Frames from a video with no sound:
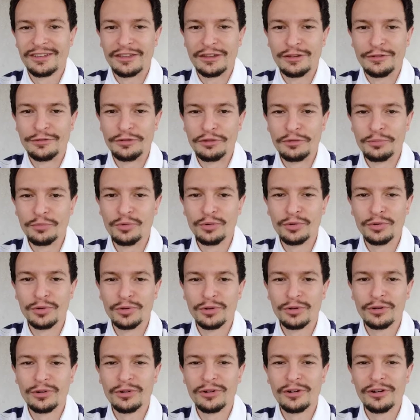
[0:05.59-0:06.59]
il fait
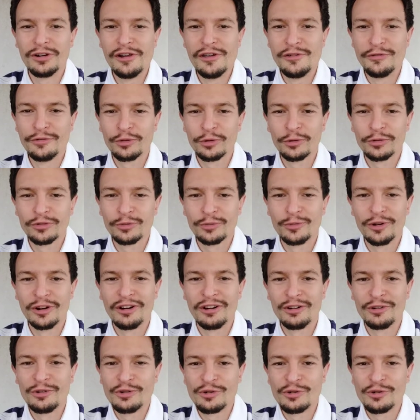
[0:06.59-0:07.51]
beau, les fruits sont là.